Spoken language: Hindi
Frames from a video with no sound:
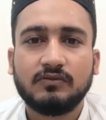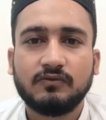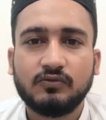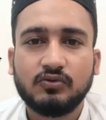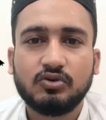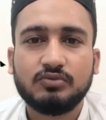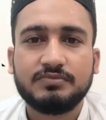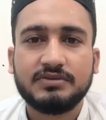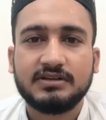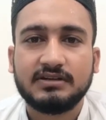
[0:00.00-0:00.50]

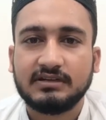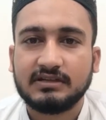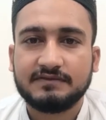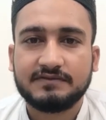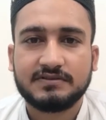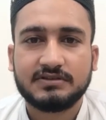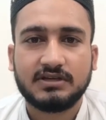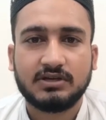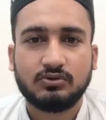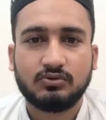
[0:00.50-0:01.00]
वो भी
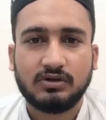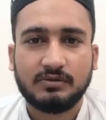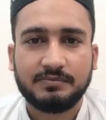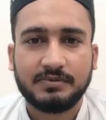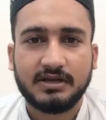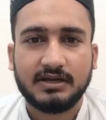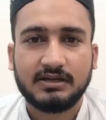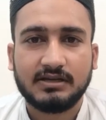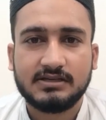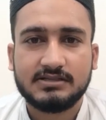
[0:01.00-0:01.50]
नफ्स के ख्वाब
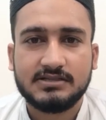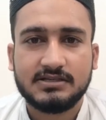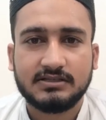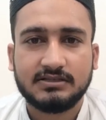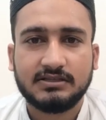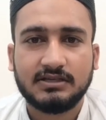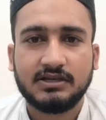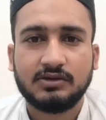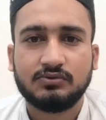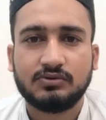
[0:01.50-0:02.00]
कहलाए
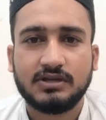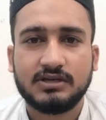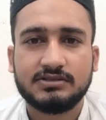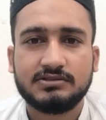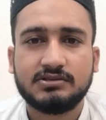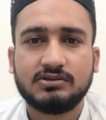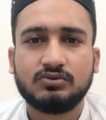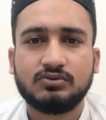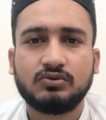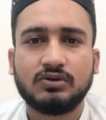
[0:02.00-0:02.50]
जाते हैं और
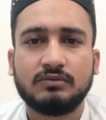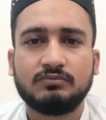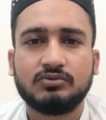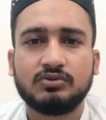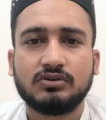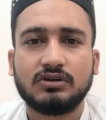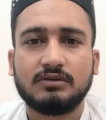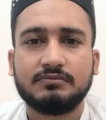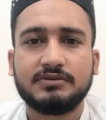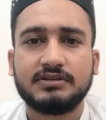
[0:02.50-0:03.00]
ऐसे ख्वाबों
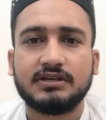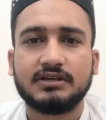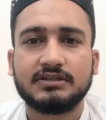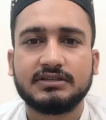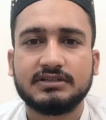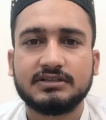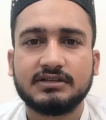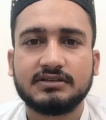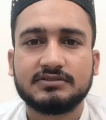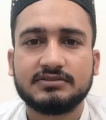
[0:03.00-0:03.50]
का भी
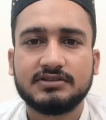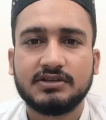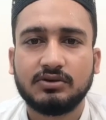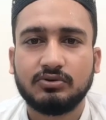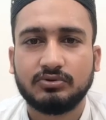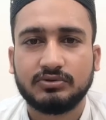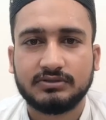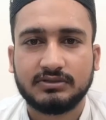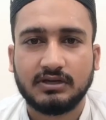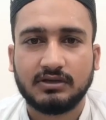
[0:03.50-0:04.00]
हकीकत से
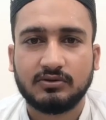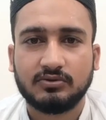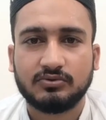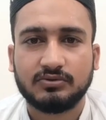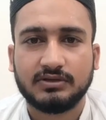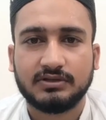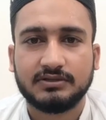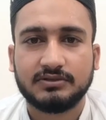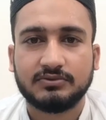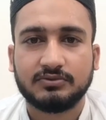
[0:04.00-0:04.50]
कोई ताल्लुक
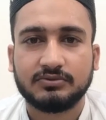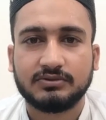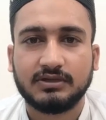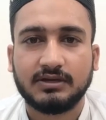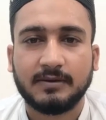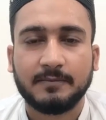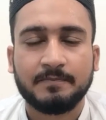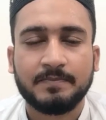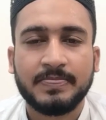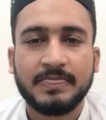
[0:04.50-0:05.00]
नहीं
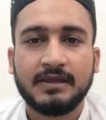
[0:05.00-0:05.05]
होता